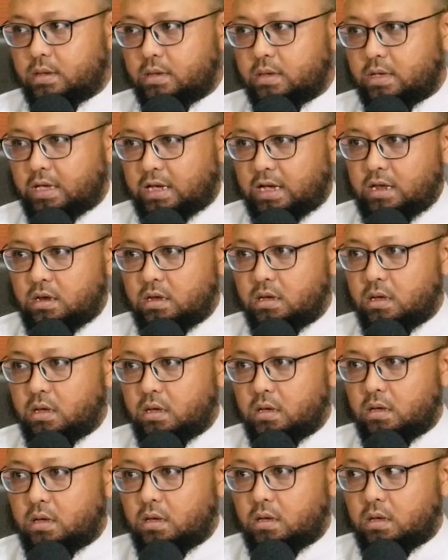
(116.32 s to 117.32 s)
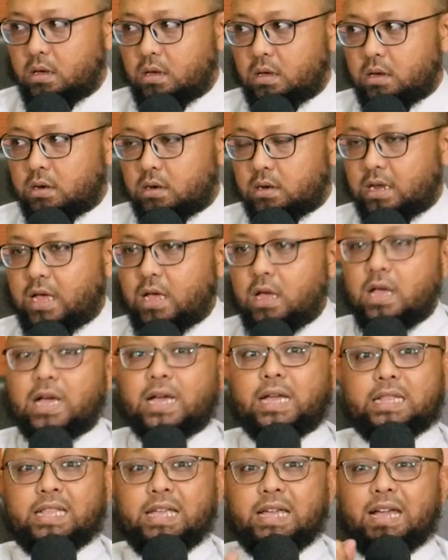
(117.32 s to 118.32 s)
Ya kan? Nah,
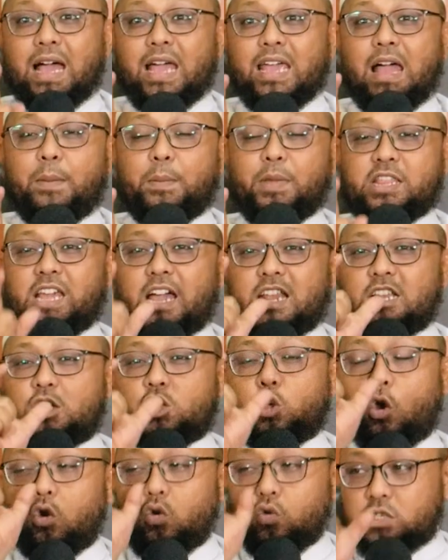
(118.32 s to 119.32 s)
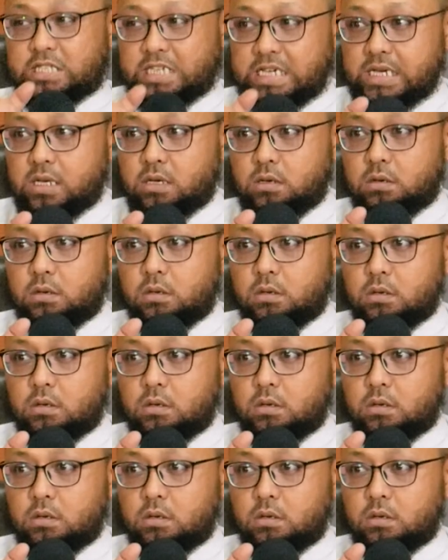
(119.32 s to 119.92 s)
ketika yang menjadi solusi,